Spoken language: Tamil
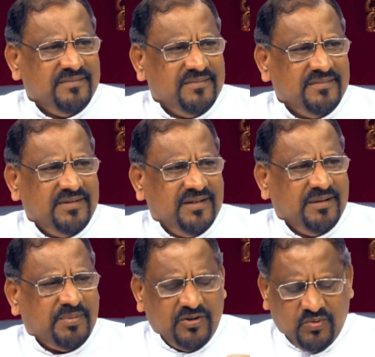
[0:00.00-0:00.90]
சரி
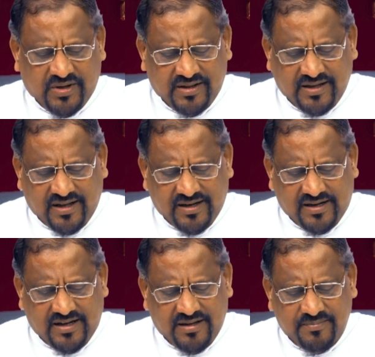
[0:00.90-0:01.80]
இந்த பதினோரு
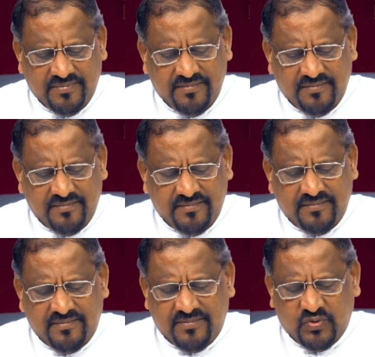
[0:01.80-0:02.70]
அதிகாரங்களையும்
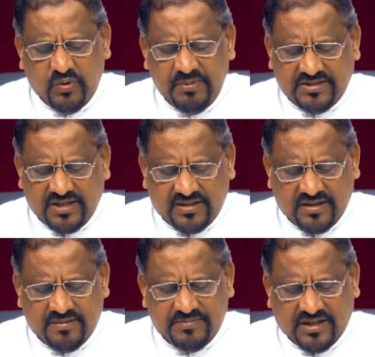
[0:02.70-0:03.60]
தூய்மை சட்ட
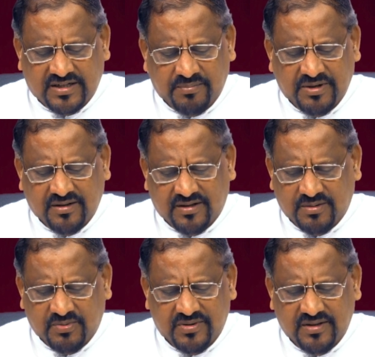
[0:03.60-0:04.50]
சட்டம்
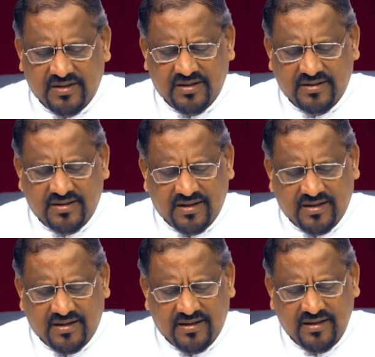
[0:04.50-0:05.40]
என்கின்ற போது இந்த
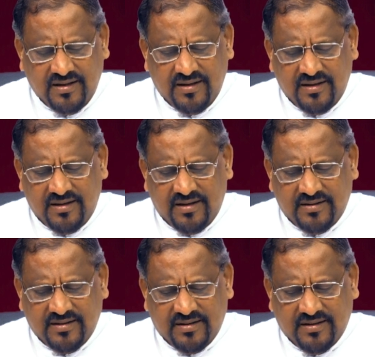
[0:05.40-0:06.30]
இது